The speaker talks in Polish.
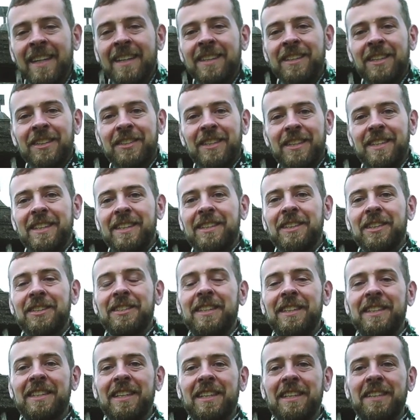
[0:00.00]
Jeżeli ktoś
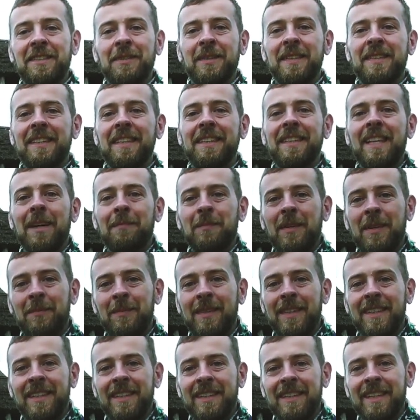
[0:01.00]
się interesuje
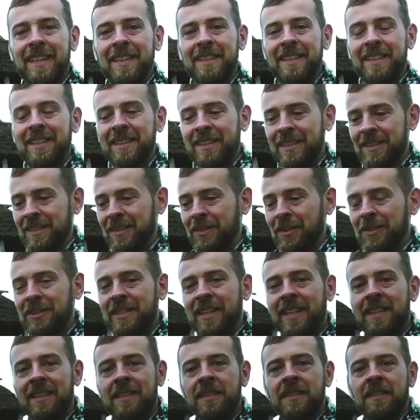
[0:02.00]
stand-upem, ten
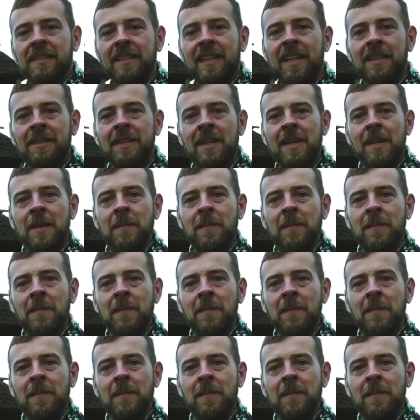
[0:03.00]
gościa zna.